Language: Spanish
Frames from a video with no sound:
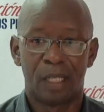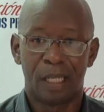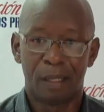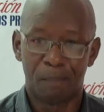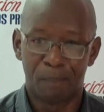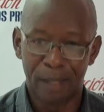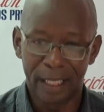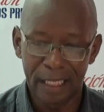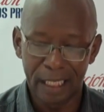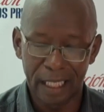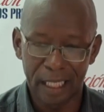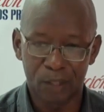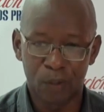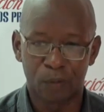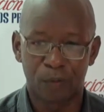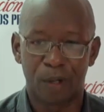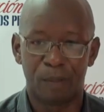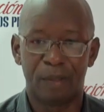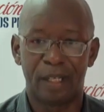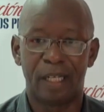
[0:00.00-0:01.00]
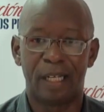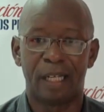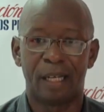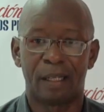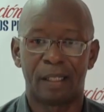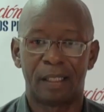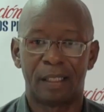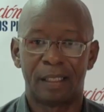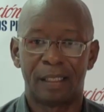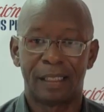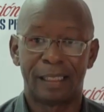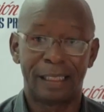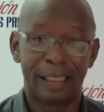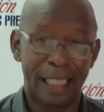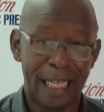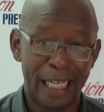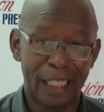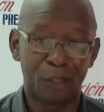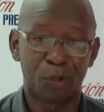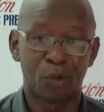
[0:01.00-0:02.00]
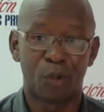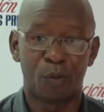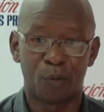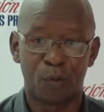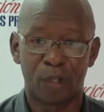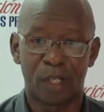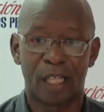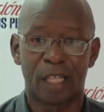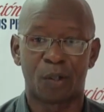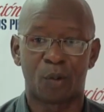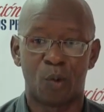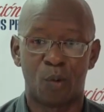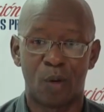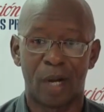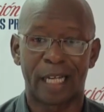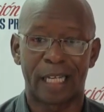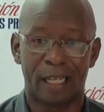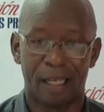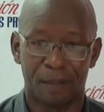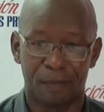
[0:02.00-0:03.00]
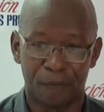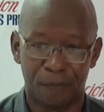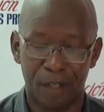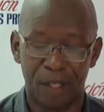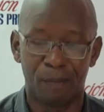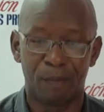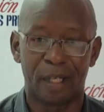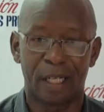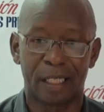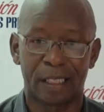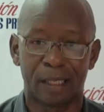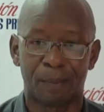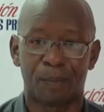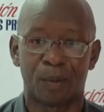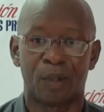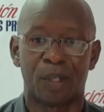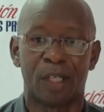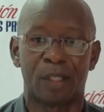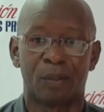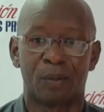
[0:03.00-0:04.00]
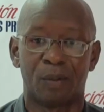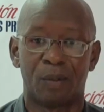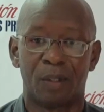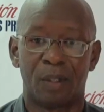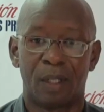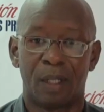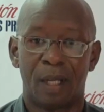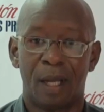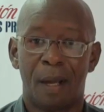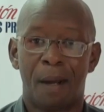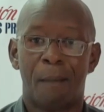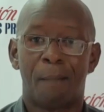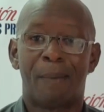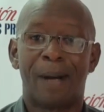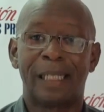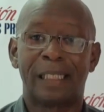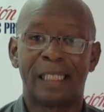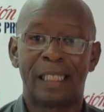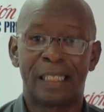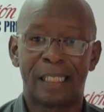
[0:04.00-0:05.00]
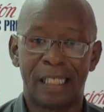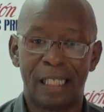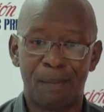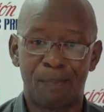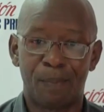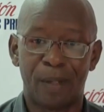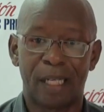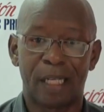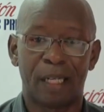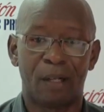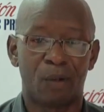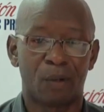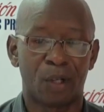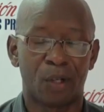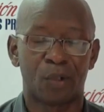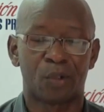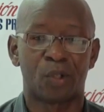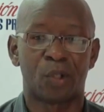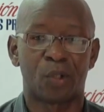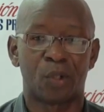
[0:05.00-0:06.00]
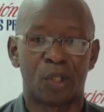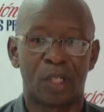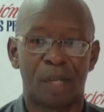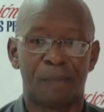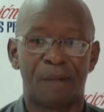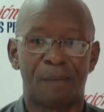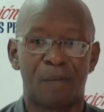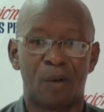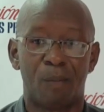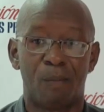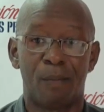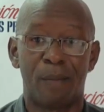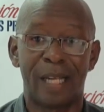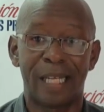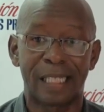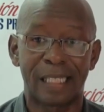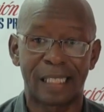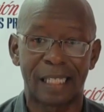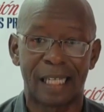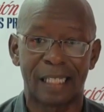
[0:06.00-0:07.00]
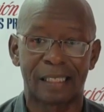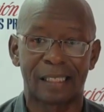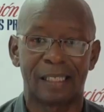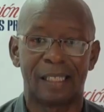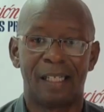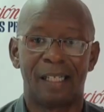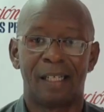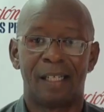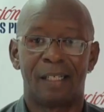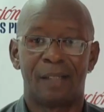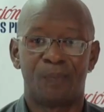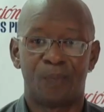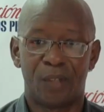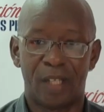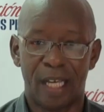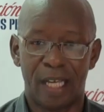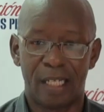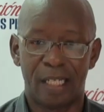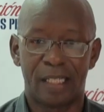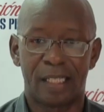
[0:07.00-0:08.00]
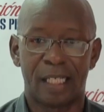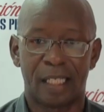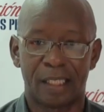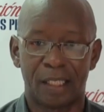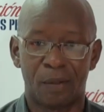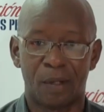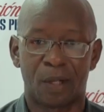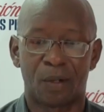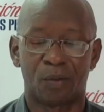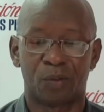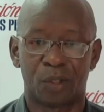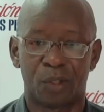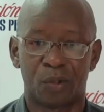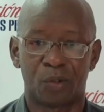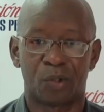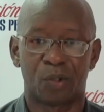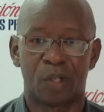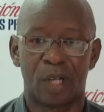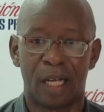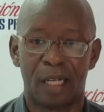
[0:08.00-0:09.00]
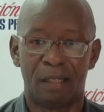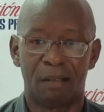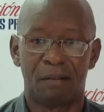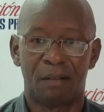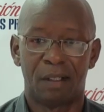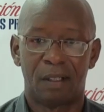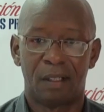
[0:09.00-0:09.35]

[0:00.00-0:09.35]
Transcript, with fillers: Inviten a sus familias dentro y fuera de Cuba a que firmen este proyecto, participen en lo que nosotros llamamos mesas de iniciativa constitucional